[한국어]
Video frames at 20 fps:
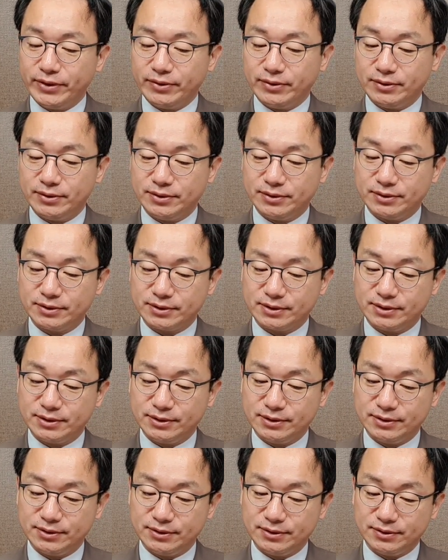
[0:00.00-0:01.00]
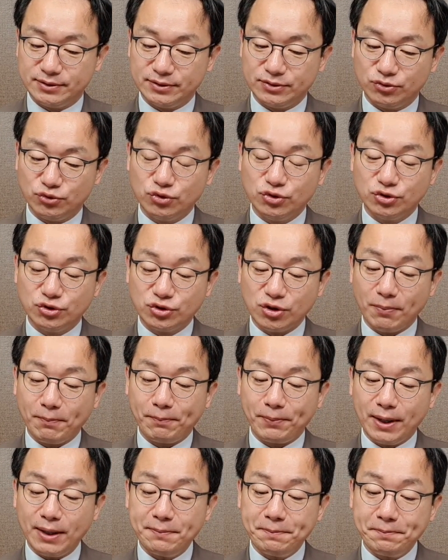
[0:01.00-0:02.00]
어, 그
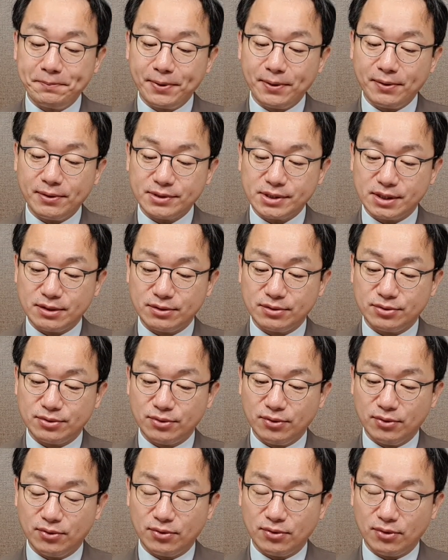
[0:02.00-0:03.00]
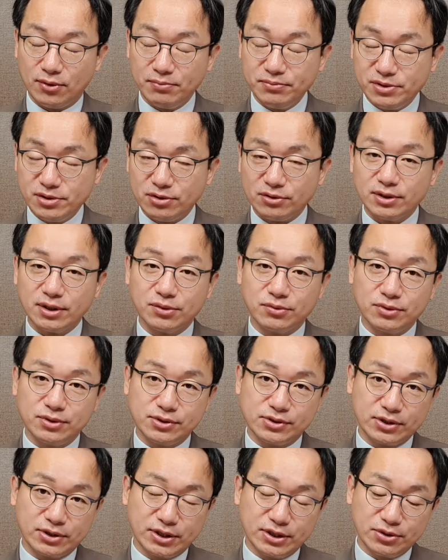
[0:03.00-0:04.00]
6.8%로 엄청나게 올렸어요.